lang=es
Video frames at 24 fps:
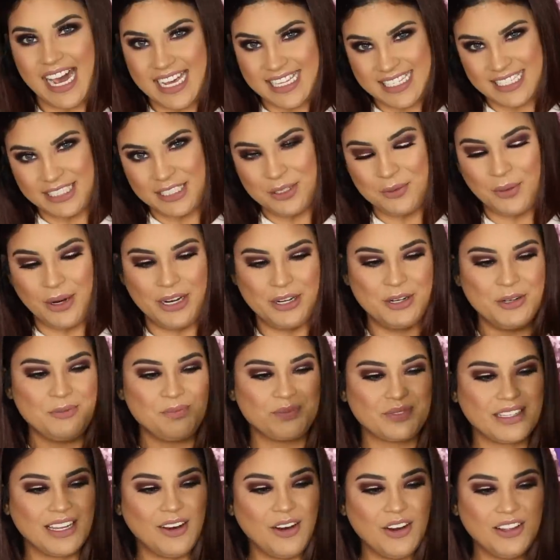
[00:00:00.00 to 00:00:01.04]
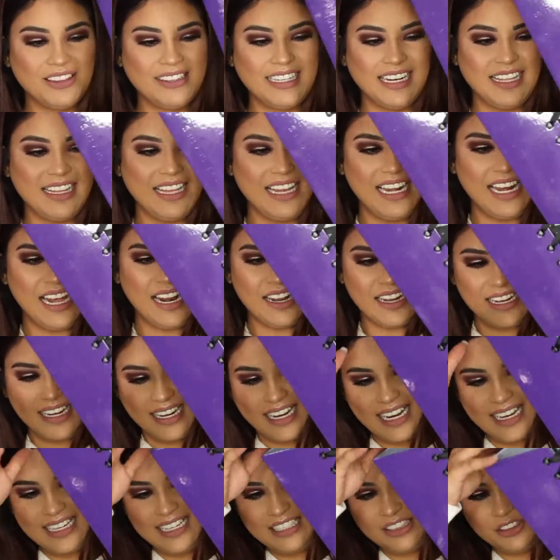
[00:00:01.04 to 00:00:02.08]
Así que bueno, otra de las
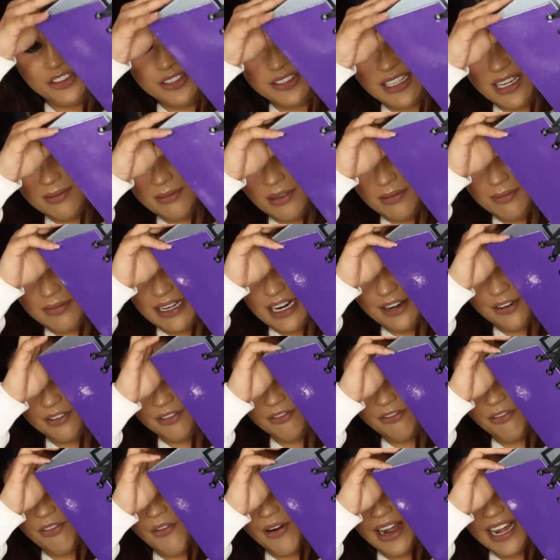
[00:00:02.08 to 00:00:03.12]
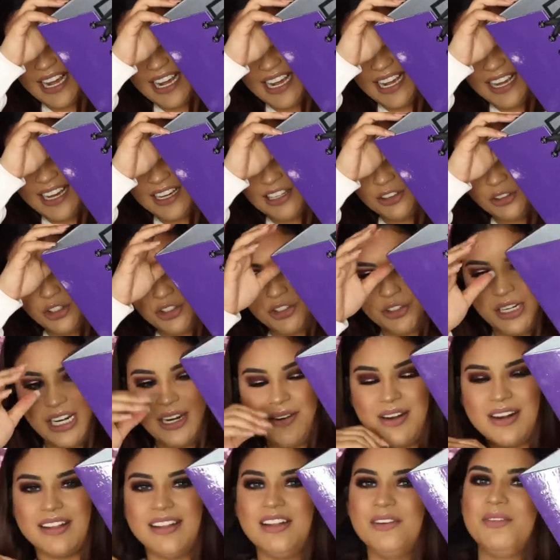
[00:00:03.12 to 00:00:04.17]
regalitos que me enviaron fue esto. Yo la
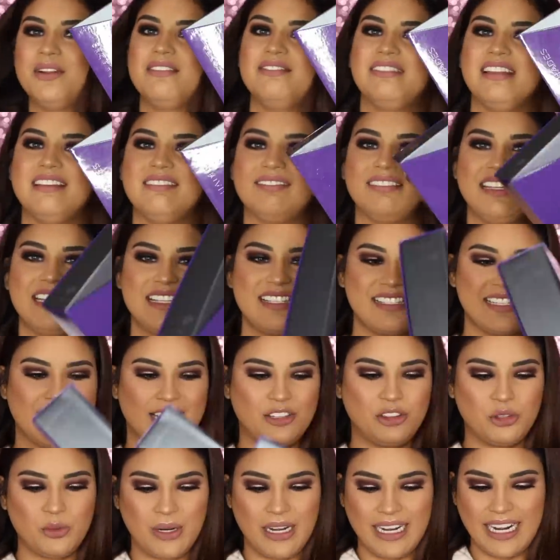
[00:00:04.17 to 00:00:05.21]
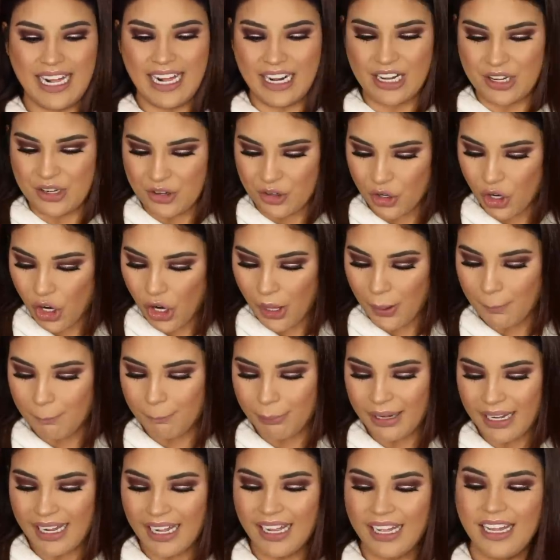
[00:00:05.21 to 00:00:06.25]
verdad no entendí si esto era
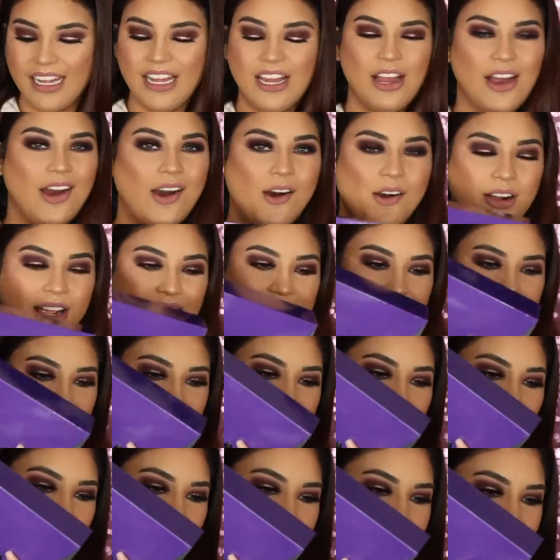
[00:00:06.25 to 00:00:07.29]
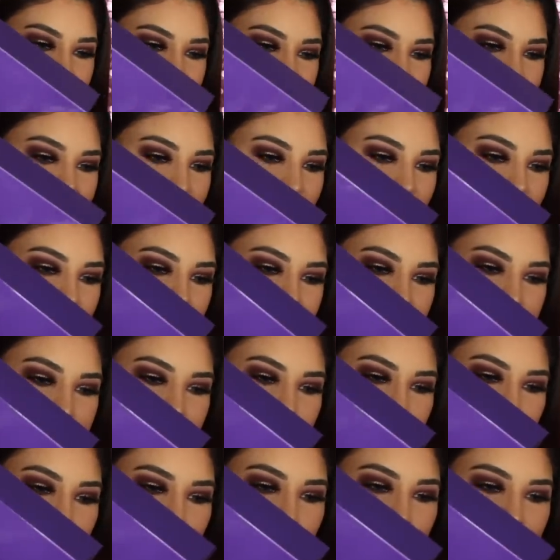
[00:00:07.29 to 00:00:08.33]
ropa o qué es lo que era,
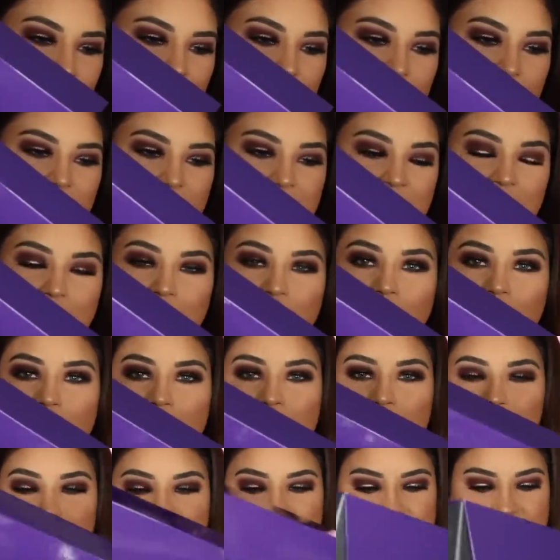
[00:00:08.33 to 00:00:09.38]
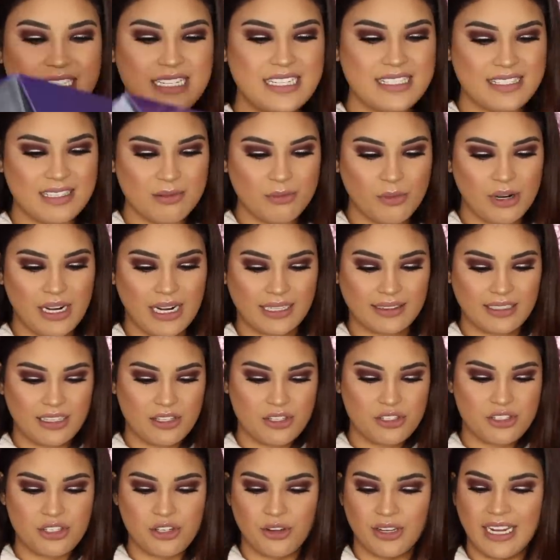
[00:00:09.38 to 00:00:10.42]
porque me llamó muchísimo la
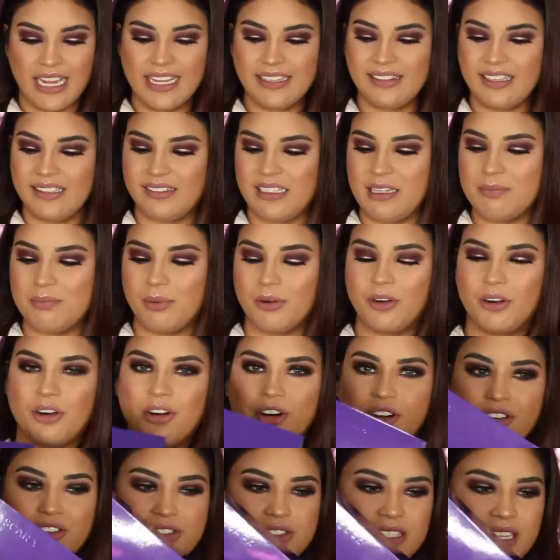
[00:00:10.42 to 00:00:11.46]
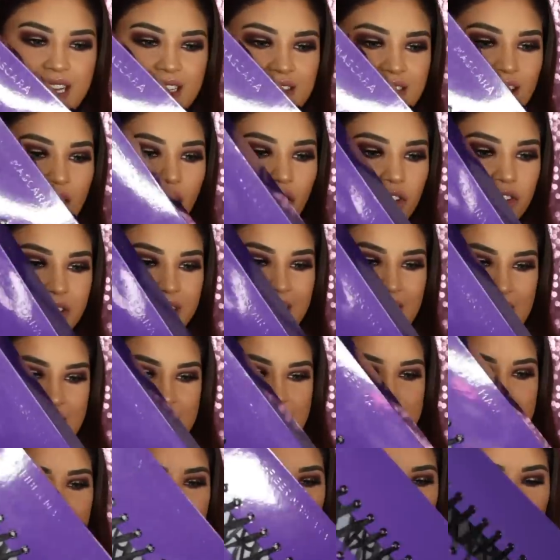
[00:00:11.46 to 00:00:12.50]
atención este tipo corset o
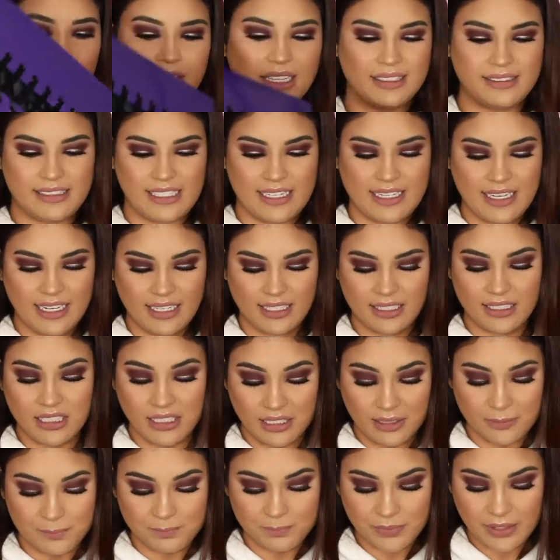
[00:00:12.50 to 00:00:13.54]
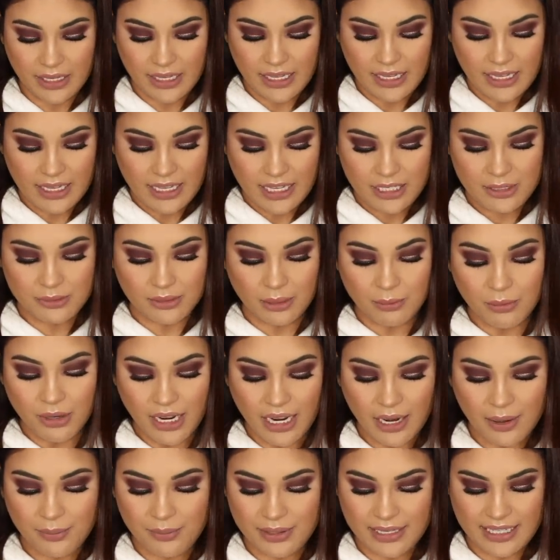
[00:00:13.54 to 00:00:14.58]
trenzado que tiene aquí. Y vamos
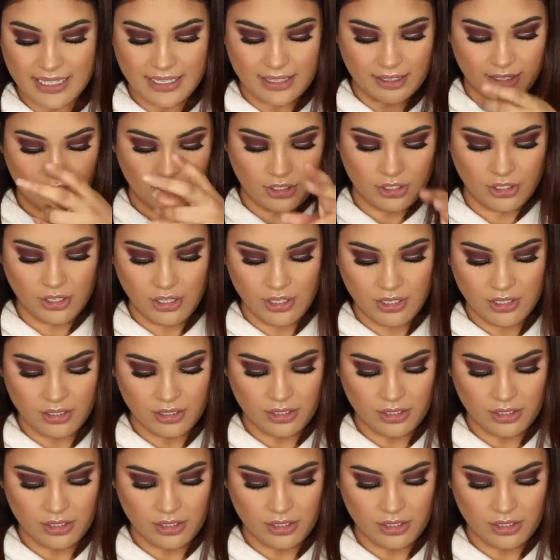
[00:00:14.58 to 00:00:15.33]
a abrirlo.